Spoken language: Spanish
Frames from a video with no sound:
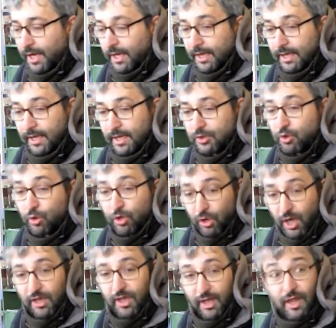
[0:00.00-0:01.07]
Y surgió
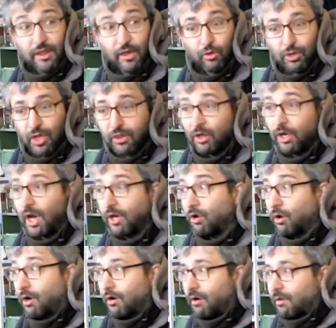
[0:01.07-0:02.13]
la idea de hacer un
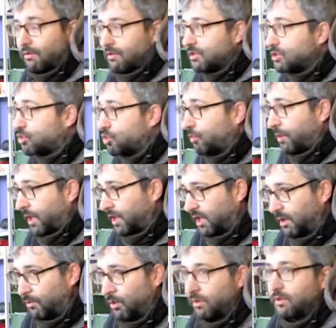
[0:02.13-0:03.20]
diccionario
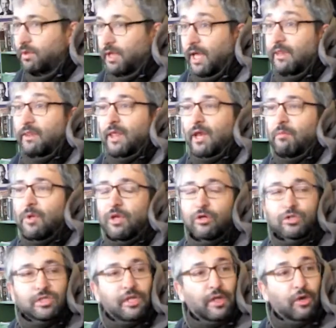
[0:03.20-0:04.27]
subjetivo de
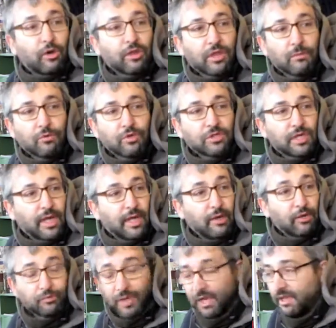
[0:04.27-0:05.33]
términos y de conceptos que
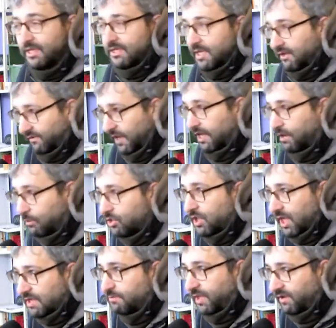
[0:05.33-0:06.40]
nos parecen significativos
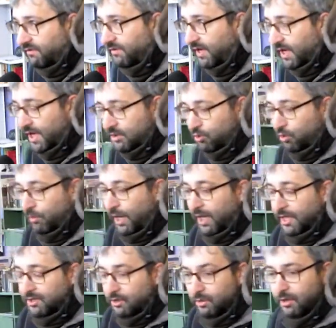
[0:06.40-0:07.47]
en las periferias
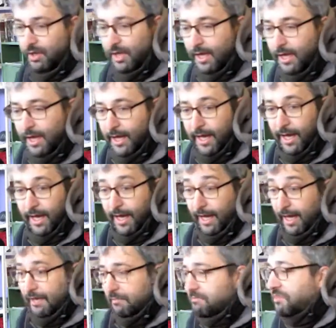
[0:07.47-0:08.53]
urbanas, ¿no?
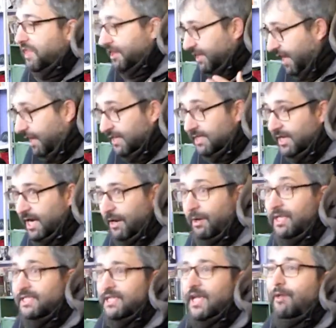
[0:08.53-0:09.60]
Eh, centradas en
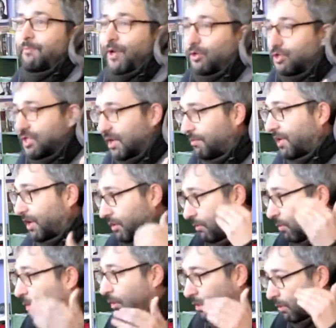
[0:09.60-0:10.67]
Carabanchel, pero siempre,
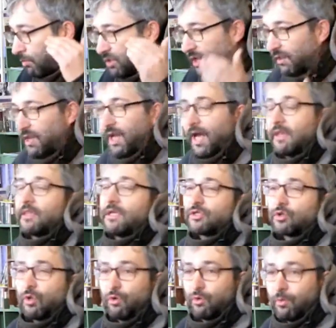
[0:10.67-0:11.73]
como, como, os decía antes,
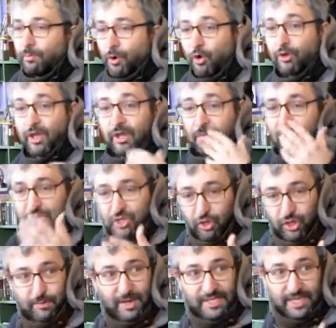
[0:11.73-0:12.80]
con un poco de
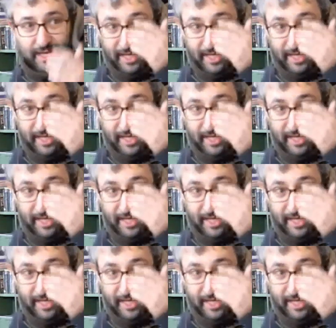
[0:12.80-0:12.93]
dimensión de más